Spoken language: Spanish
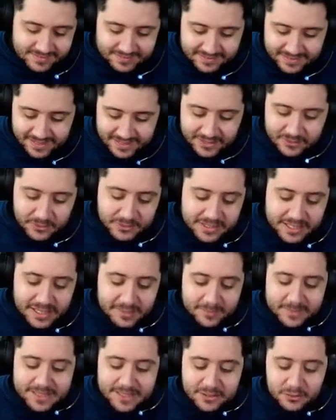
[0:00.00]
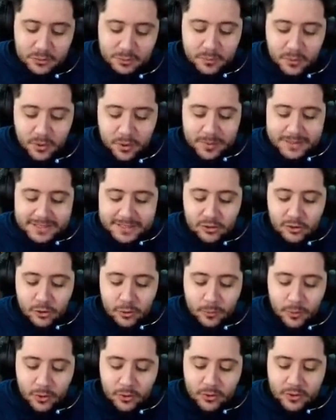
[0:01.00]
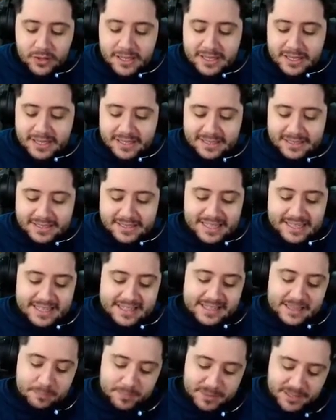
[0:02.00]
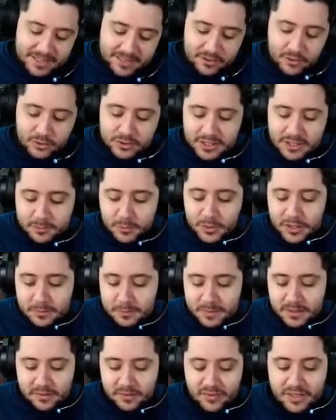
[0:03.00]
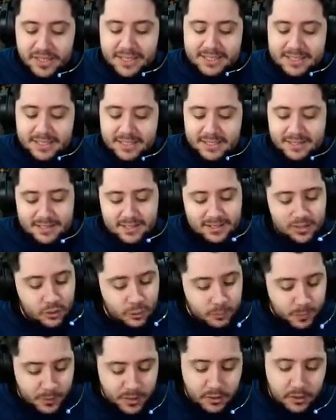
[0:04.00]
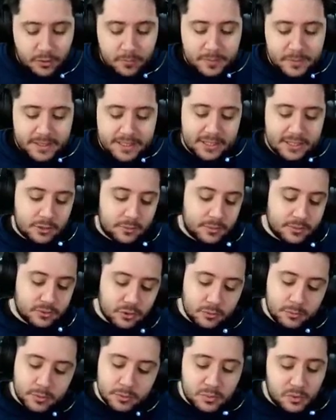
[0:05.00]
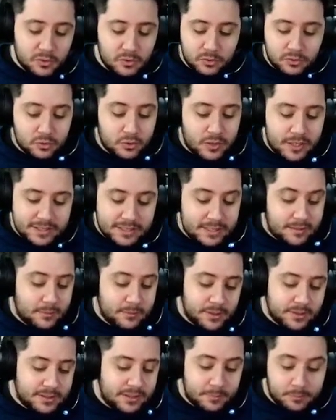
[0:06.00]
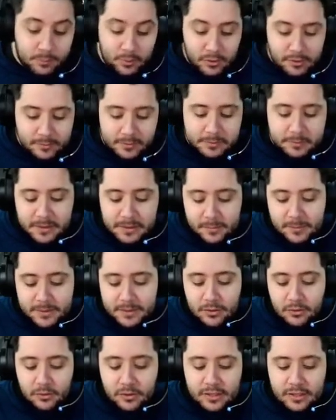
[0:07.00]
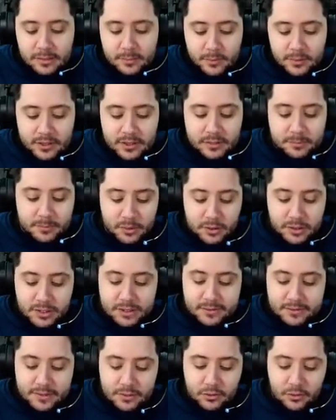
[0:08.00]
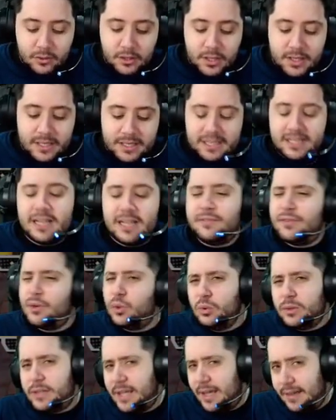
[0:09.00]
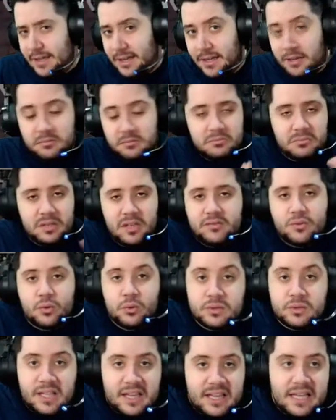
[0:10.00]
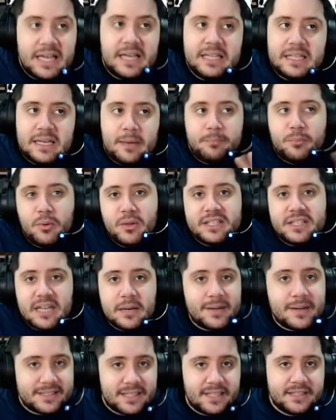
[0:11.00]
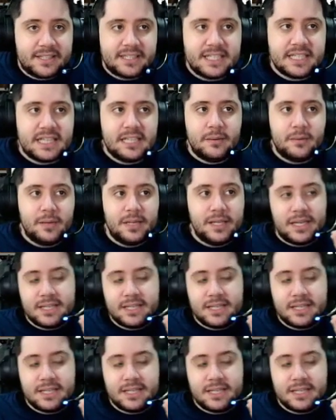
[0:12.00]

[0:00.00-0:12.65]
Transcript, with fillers: Aquí es donde ya me siento un poco más incómodo. Y es que te piden cosas muy específicas y se nos pueden complicar. Sobre todo, pues bueno, yo Togata voy a tener problemas para meterlo en el equipo 3. Pero sí que es cierto que es la dificultad La dificultad ya puede ser bastante asequible.